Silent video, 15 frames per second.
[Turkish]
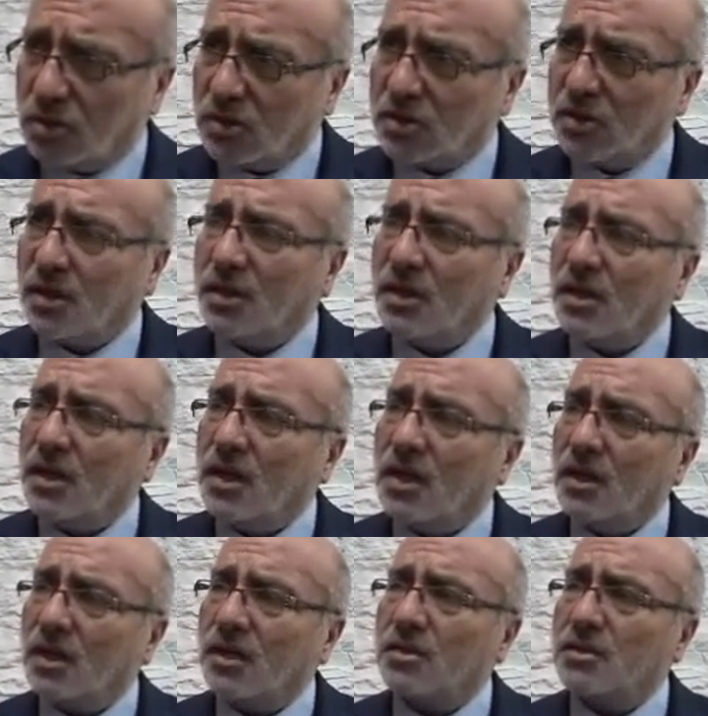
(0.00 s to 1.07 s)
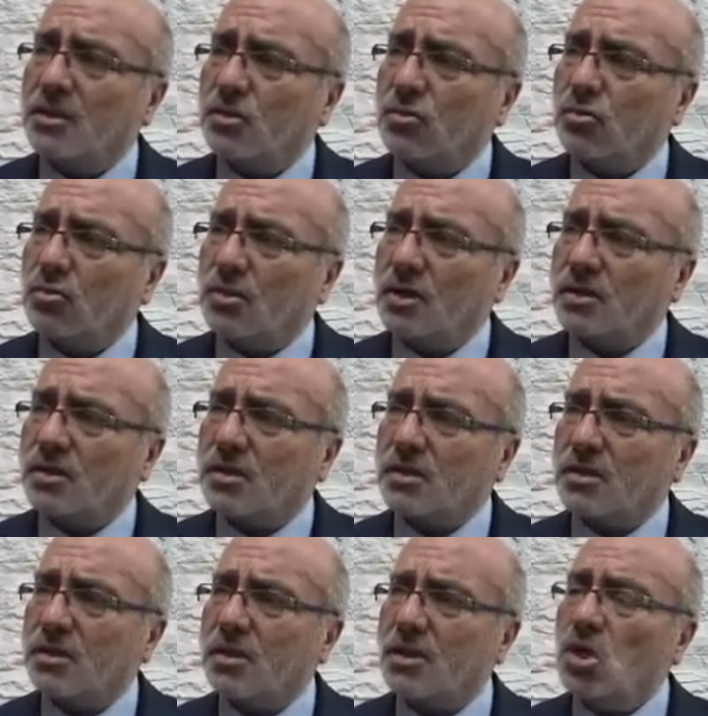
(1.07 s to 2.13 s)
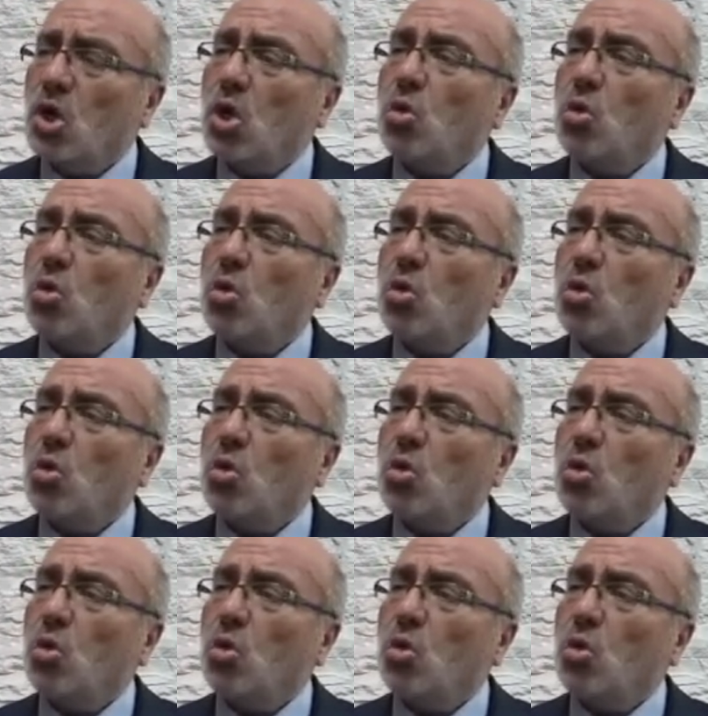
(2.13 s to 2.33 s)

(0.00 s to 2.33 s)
İşte Kayseri Üniversitesi